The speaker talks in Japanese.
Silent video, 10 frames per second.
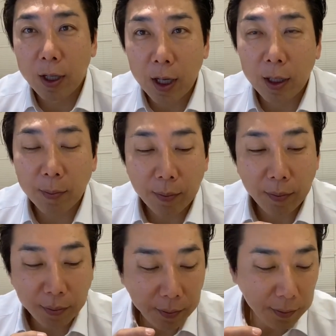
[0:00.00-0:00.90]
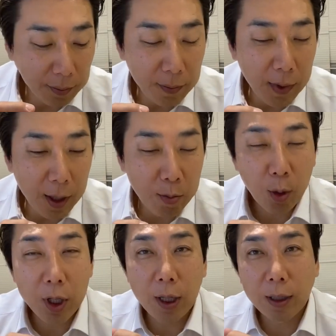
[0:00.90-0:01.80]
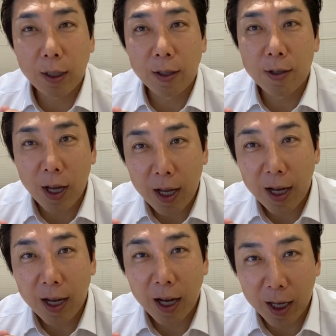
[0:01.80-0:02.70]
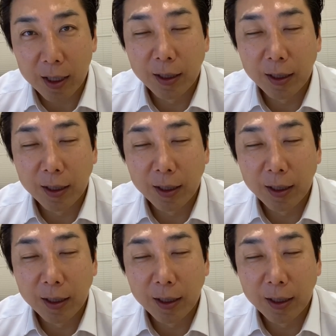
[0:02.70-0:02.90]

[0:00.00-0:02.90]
で盛りだくさんですね、はい